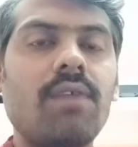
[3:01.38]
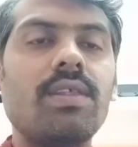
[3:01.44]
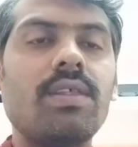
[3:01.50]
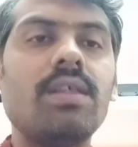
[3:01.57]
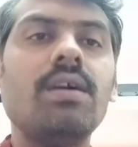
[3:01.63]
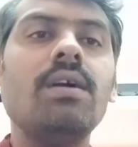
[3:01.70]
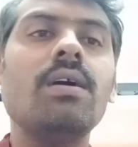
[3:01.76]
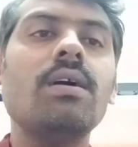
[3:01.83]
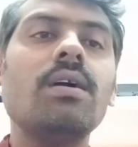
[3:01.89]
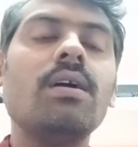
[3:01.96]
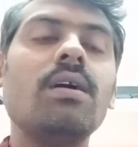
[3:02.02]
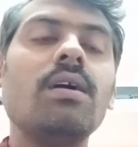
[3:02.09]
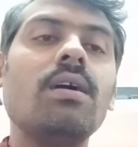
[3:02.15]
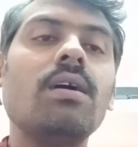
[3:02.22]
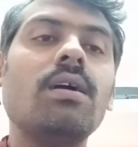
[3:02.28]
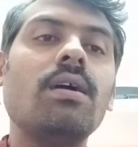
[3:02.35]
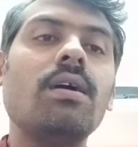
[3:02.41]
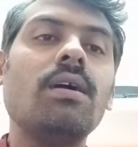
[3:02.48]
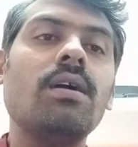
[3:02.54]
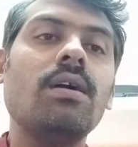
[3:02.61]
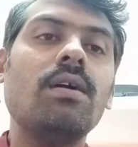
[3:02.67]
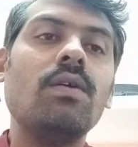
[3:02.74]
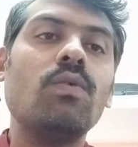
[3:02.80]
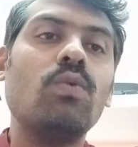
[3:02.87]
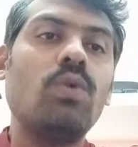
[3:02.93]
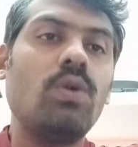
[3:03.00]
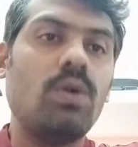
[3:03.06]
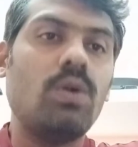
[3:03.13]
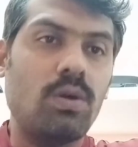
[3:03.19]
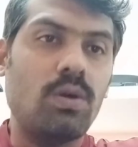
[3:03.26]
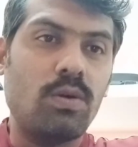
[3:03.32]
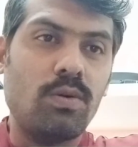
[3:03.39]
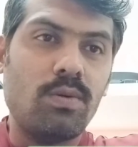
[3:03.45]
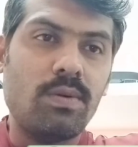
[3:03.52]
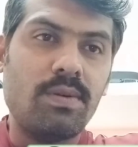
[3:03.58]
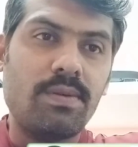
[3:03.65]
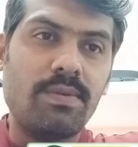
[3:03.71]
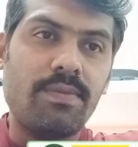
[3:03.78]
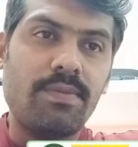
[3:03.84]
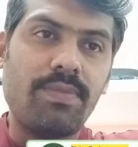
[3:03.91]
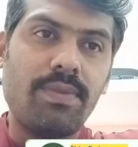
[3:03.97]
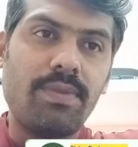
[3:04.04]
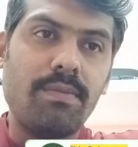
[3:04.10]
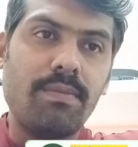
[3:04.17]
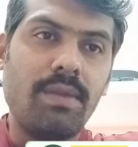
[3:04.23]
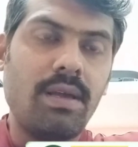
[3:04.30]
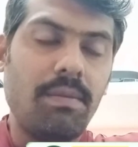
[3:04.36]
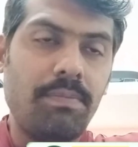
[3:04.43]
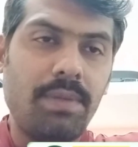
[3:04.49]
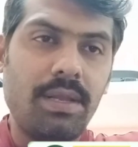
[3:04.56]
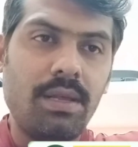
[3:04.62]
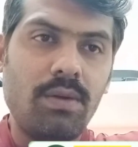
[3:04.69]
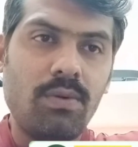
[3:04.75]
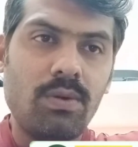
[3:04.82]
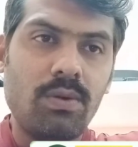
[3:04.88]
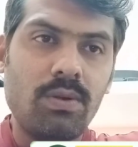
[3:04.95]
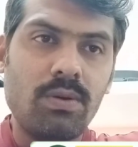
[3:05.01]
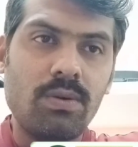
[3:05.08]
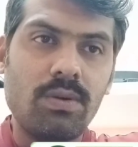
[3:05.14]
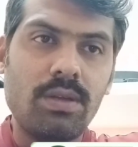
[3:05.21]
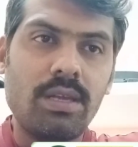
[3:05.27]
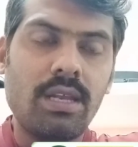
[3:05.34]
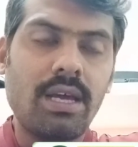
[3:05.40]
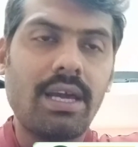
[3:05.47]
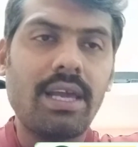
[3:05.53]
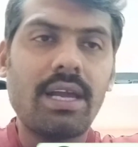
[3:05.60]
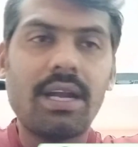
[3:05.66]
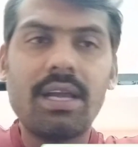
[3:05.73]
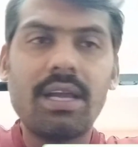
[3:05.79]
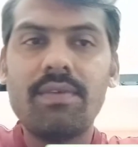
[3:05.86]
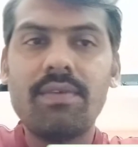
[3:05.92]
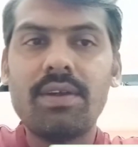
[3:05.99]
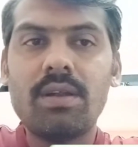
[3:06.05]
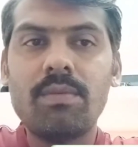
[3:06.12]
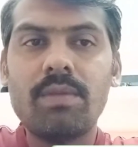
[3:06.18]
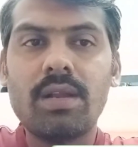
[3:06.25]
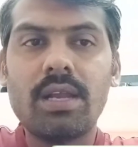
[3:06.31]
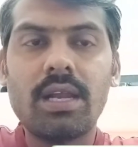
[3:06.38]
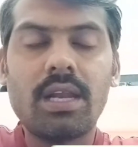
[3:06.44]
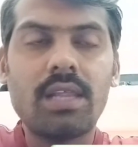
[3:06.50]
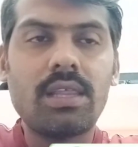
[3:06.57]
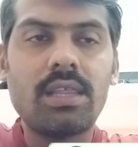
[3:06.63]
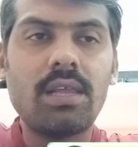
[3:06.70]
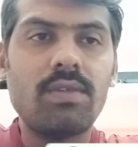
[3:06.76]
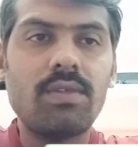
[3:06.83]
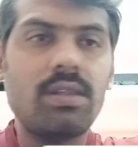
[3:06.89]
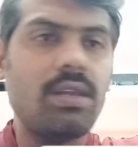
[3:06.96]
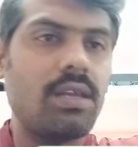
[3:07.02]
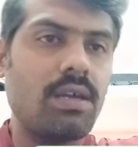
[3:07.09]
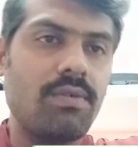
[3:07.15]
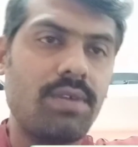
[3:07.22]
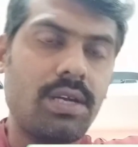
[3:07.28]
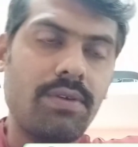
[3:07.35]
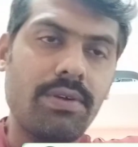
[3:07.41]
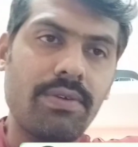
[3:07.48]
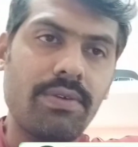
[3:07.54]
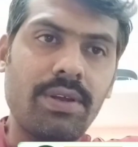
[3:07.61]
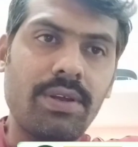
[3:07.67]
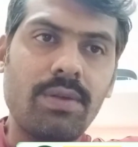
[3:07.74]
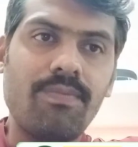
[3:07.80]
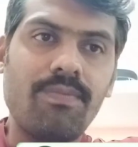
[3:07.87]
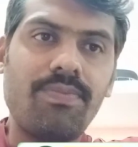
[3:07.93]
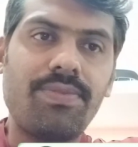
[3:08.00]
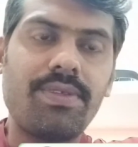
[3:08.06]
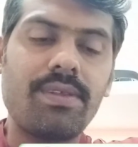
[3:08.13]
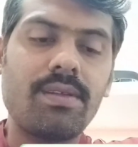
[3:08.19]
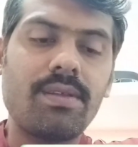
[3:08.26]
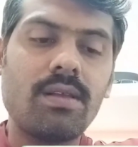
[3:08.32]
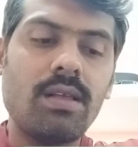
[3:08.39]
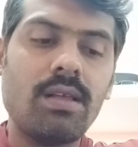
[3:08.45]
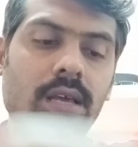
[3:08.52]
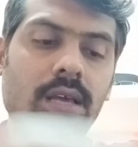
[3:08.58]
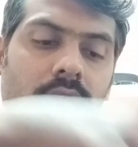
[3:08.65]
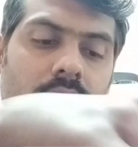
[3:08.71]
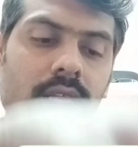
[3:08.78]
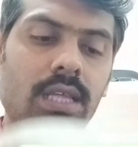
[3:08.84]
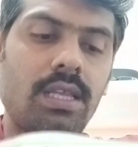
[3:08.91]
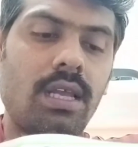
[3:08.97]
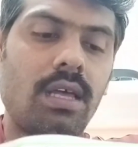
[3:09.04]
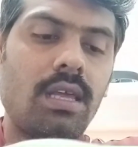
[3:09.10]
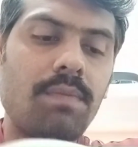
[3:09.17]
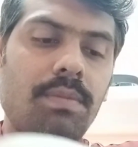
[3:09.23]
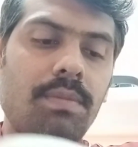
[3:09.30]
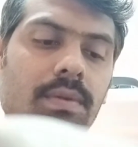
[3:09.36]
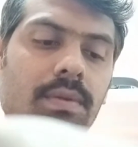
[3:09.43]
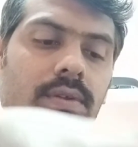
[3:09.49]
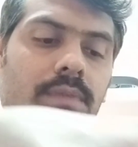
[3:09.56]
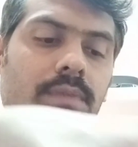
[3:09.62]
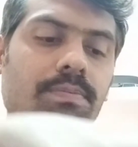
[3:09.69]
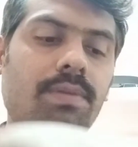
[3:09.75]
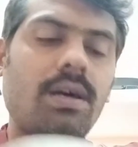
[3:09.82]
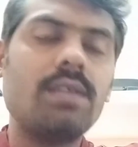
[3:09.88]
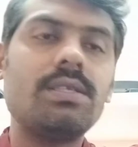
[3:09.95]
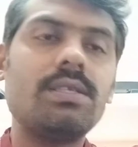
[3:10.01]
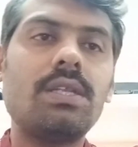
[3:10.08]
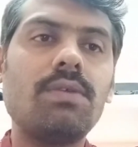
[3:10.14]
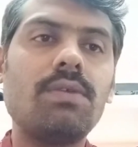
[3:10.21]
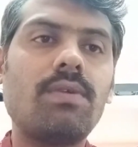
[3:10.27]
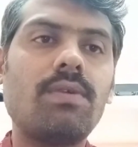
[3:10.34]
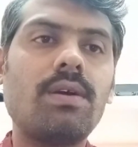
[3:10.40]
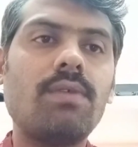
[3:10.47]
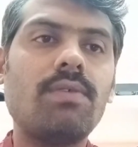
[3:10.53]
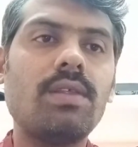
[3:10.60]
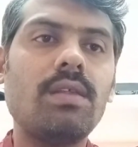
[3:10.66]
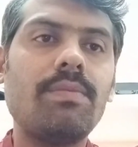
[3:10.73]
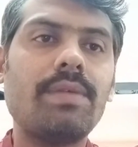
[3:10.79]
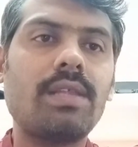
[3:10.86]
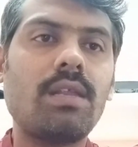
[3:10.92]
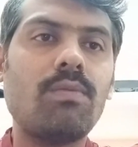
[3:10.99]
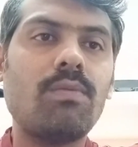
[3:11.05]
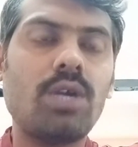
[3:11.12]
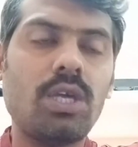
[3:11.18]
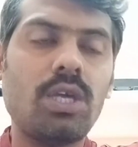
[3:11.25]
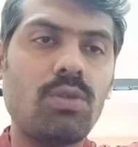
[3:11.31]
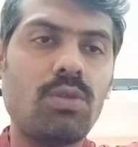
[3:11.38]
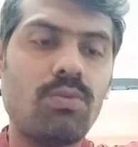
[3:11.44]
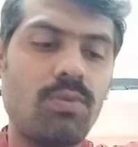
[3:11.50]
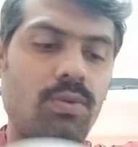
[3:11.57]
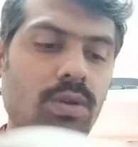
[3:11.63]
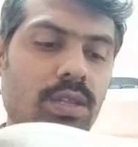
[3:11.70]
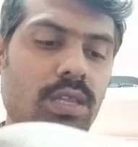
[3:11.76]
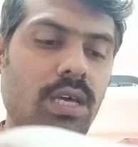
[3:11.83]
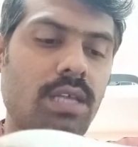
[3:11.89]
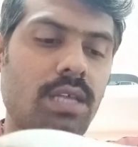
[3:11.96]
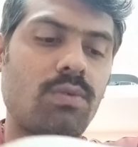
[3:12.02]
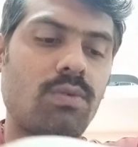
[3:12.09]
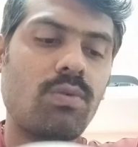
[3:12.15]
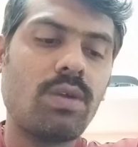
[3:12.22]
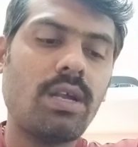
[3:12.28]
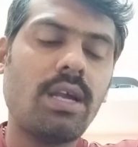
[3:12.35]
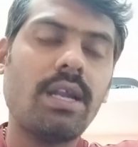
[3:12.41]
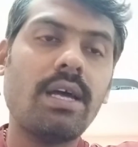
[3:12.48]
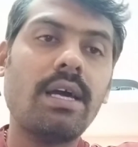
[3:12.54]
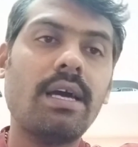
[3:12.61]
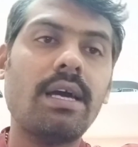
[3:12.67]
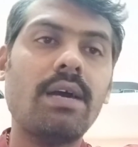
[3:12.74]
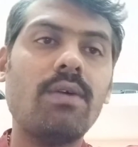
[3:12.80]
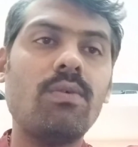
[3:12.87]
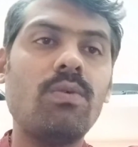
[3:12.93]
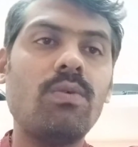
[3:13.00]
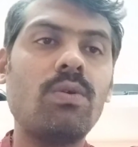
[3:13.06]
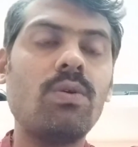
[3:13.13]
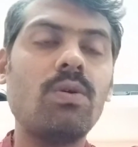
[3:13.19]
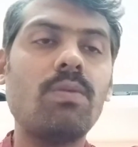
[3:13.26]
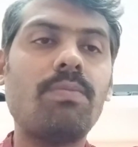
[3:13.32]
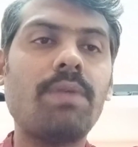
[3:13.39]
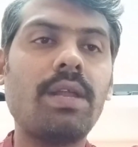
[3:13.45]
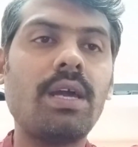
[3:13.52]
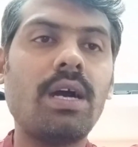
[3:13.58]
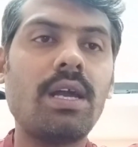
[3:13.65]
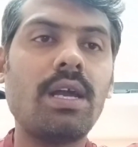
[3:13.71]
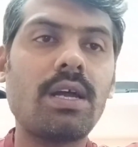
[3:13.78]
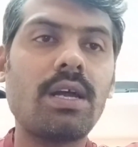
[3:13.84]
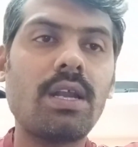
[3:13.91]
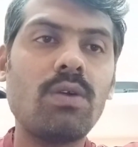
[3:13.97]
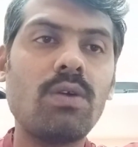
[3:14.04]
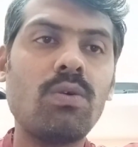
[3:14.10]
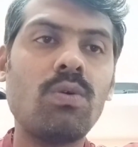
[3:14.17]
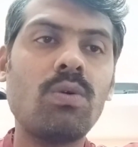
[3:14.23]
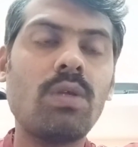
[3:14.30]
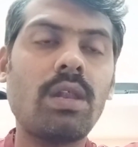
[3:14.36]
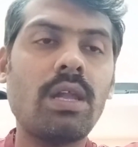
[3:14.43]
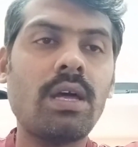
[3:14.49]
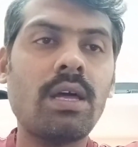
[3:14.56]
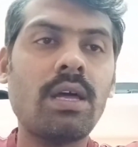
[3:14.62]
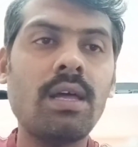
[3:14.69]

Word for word: வந்து ஒரு மிகப்பெரிய ஒரு இலக்கை அடைய வேண்டும் என்ற எண்ணத்தை வந்து நீங்கள் விட்டுவிட வேண்டும் அதாவது நான் எப்பயுமே வந்து பாசிட்டிவ்க்கு வந்து பார்த்திங்கன்னா முக்கியத்துவம் கொடுத்து அதற்குண்டான ஒரு பரிகாரங்களையோ இல்லை